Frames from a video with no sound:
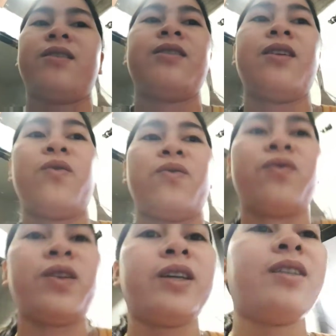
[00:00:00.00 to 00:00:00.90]

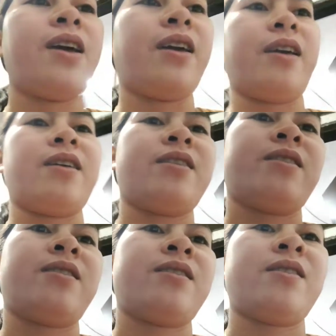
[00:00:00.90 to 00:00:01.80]
Nangungulit siya eh.
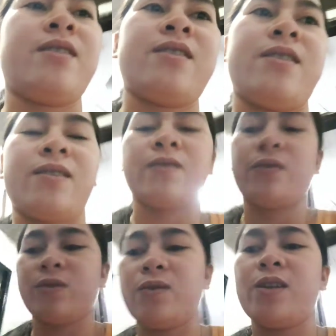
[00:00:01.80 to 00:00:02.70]

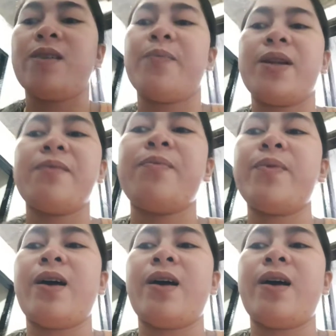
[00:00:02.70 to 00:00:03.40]
Ito pa lang